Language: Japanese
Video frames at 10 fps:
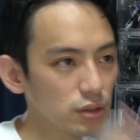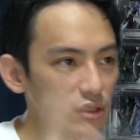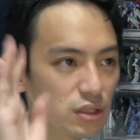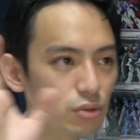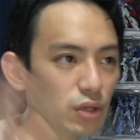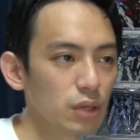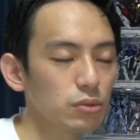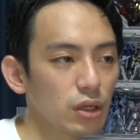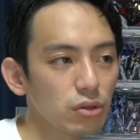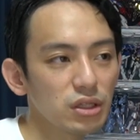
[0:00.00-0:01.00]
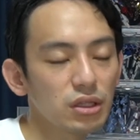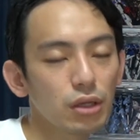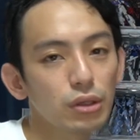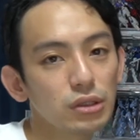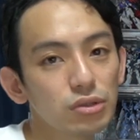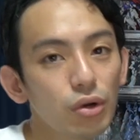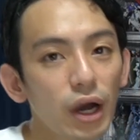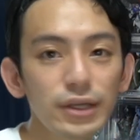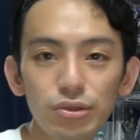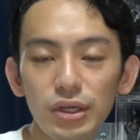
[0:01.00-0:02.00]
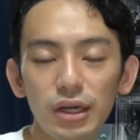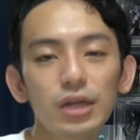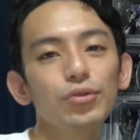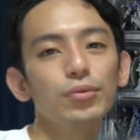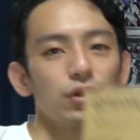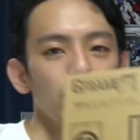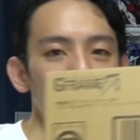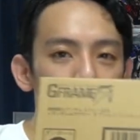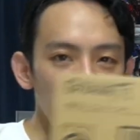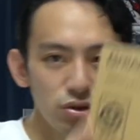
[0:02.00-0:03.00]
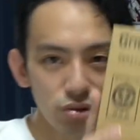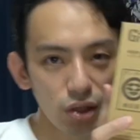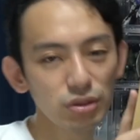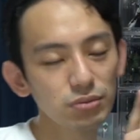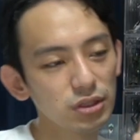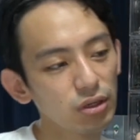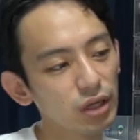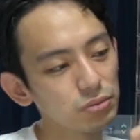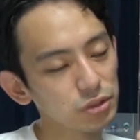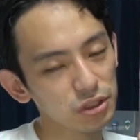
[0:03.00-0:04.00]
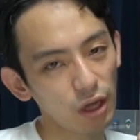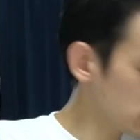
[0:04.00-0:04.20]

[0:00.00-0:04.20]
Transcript: G フレームのディテール感ってすごい相性いいかなと思ったのでこれ非常に楽しみにしてるアイテムでした。